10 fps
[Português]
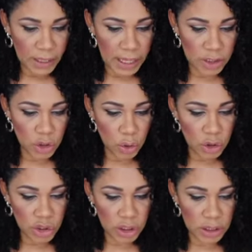A Dior
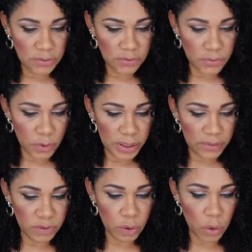Skin
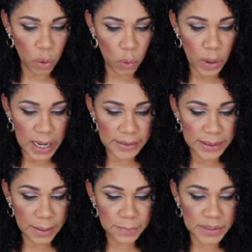Forever Glow
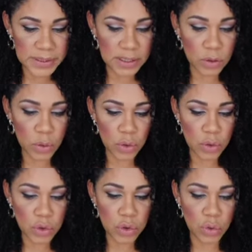adapta-se a
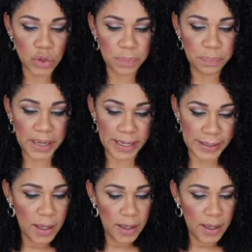todos os tons de pele.